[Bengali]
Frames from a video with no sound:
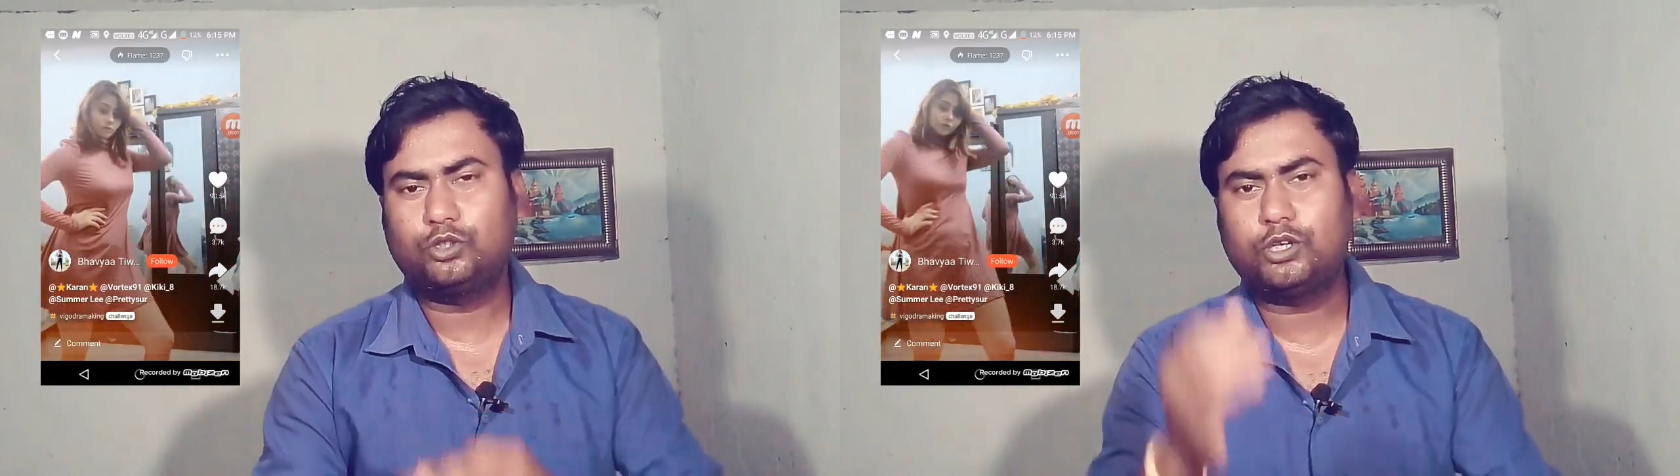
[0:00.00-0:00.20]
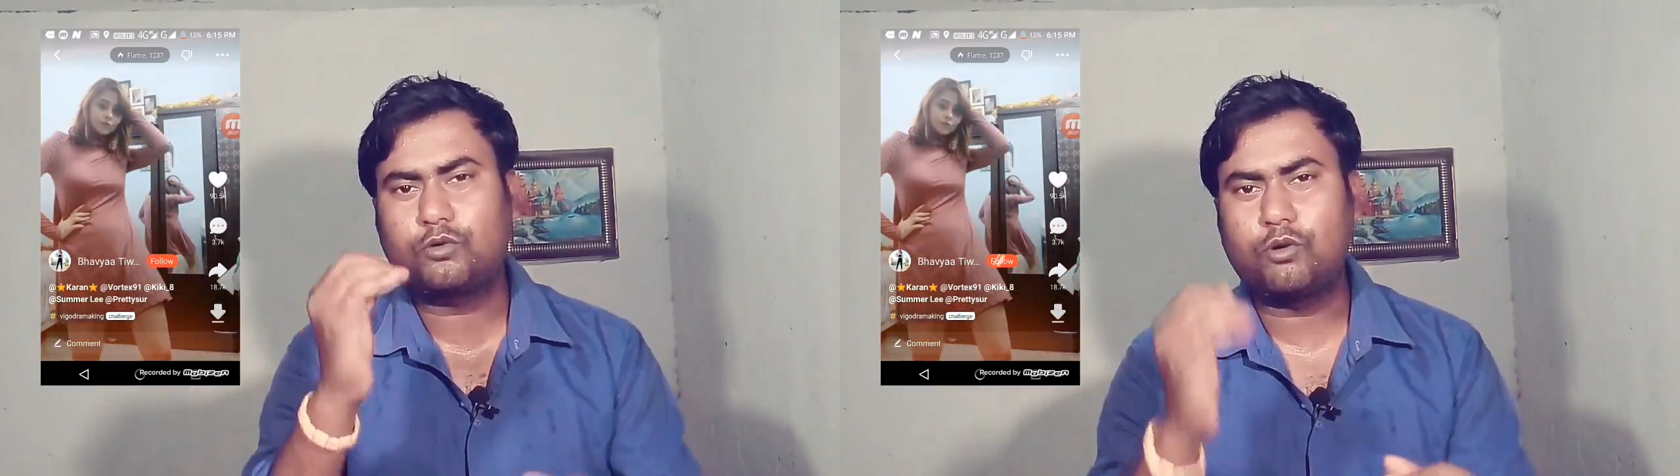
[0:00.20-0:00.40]

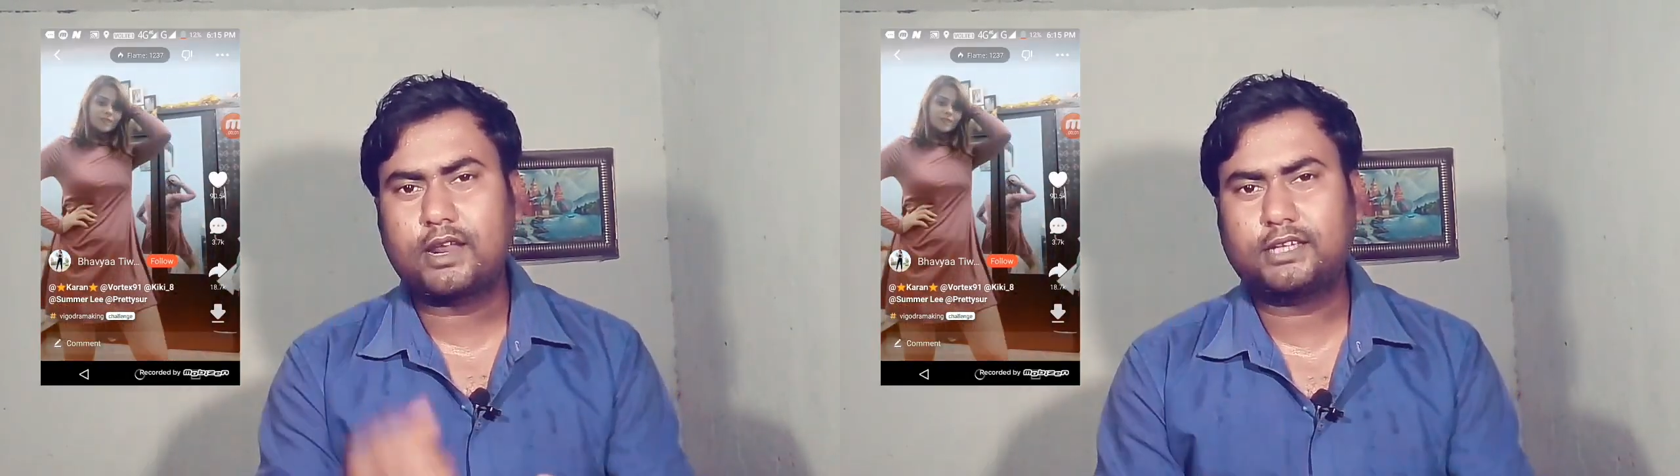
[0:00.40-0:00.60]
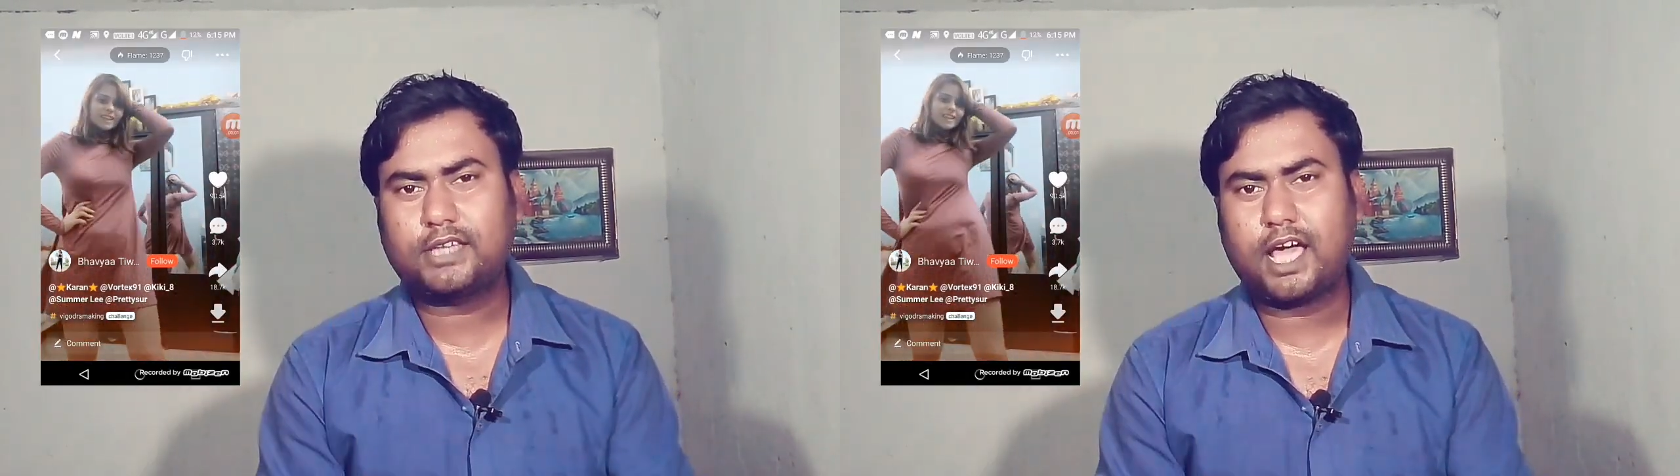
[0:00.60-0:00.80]
যদি
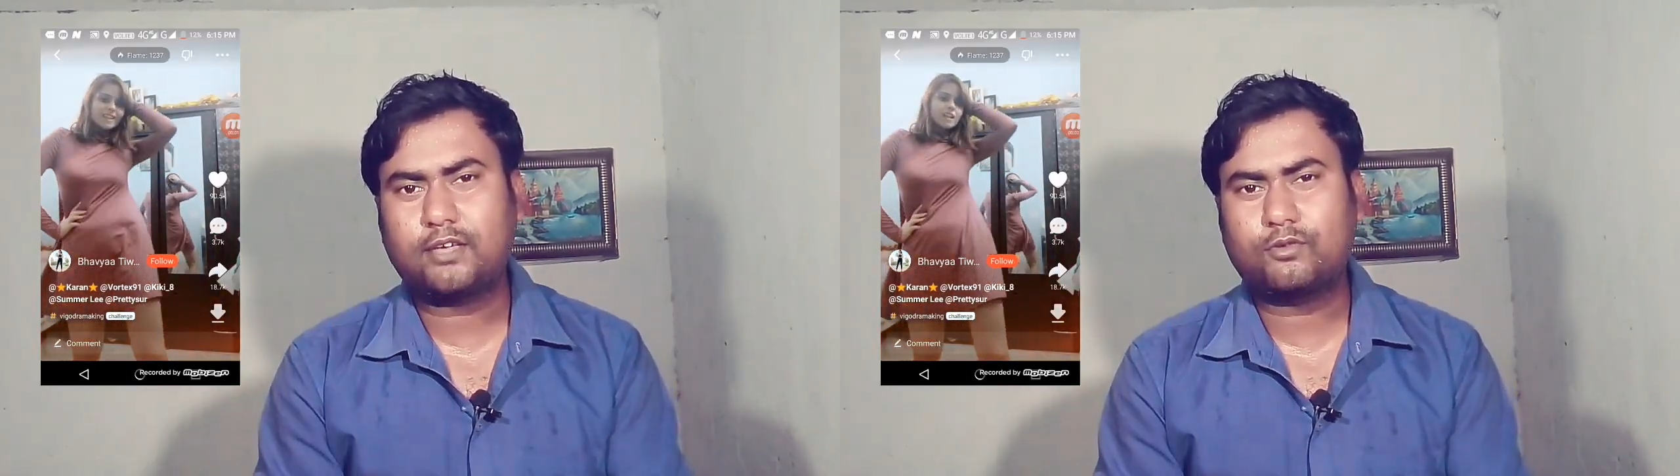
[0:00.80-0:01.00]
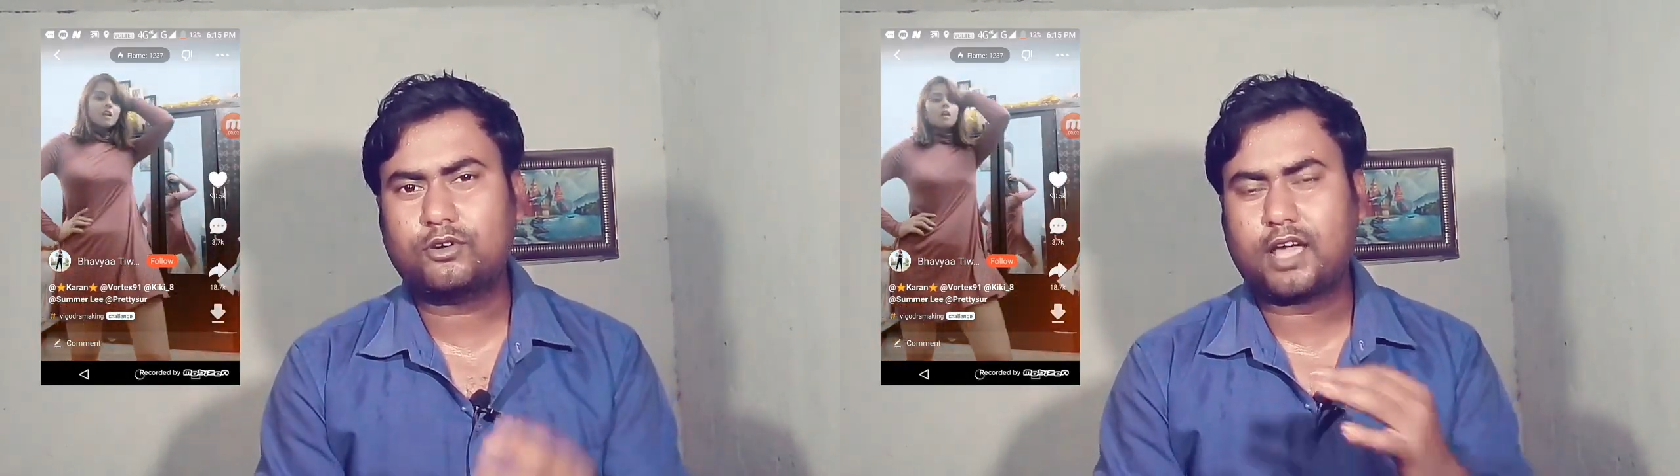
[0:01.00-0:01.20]
কলকাতা
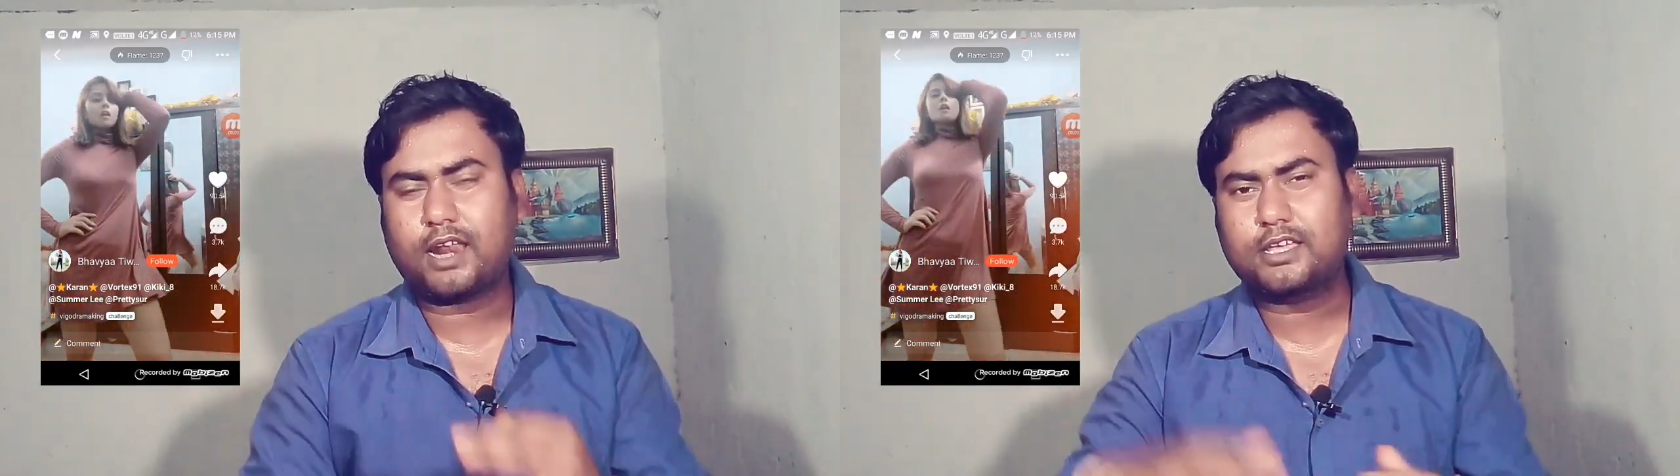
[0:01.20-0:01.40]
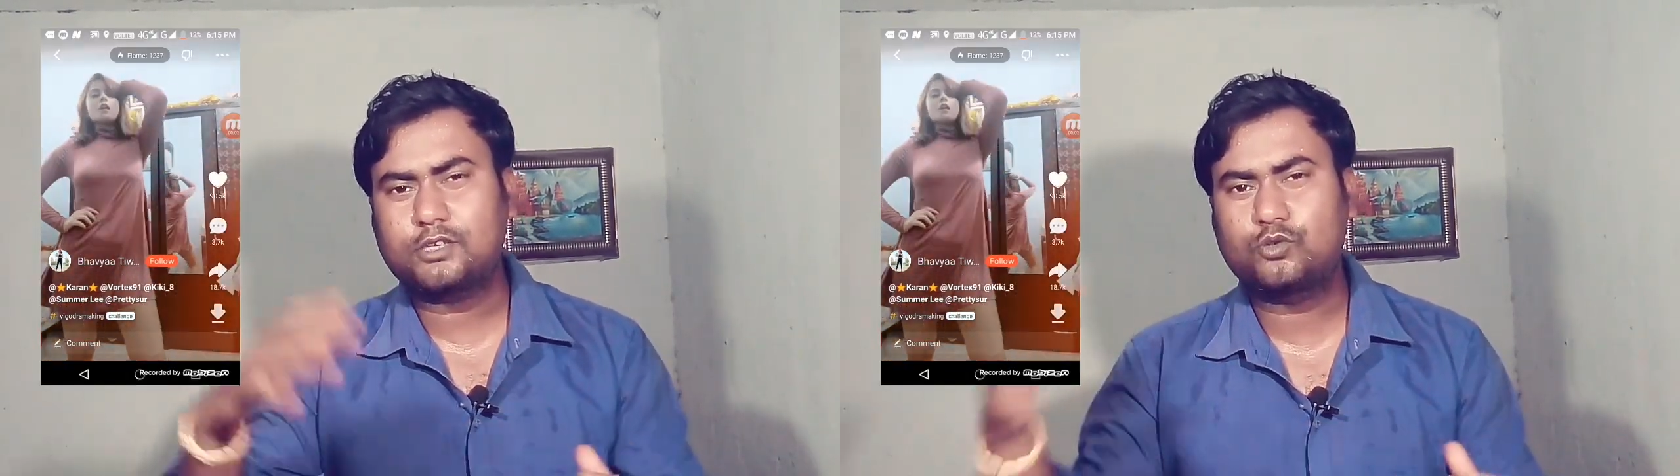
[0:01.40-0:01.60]
হাইকোর্ট
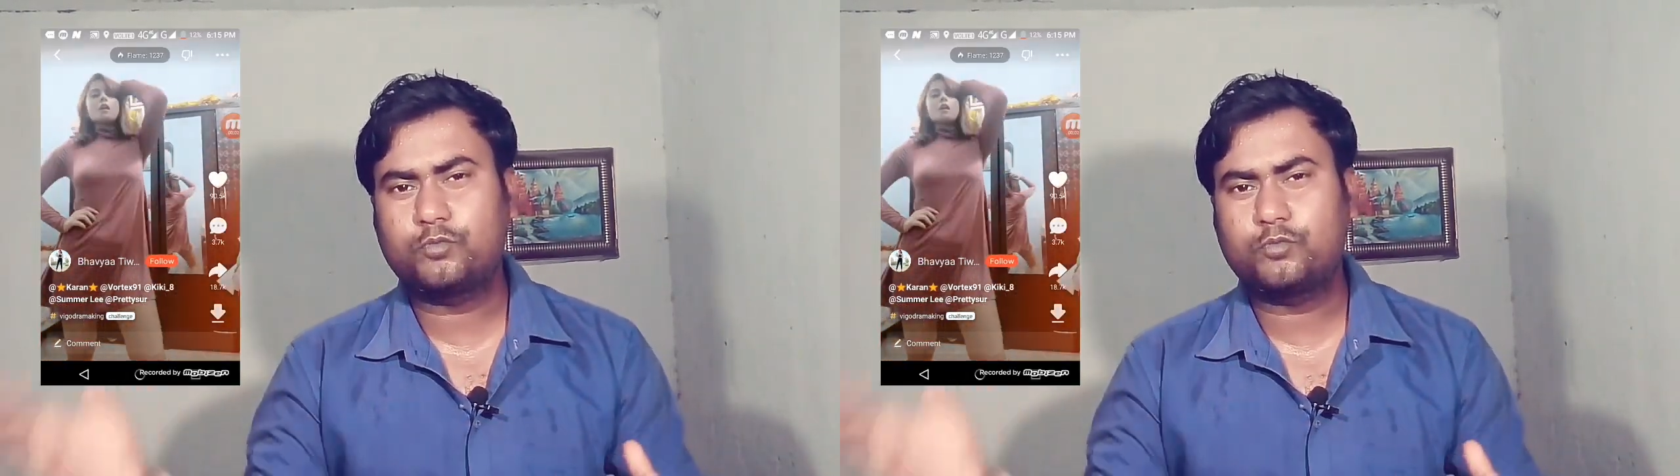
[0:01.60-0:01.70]
কালকে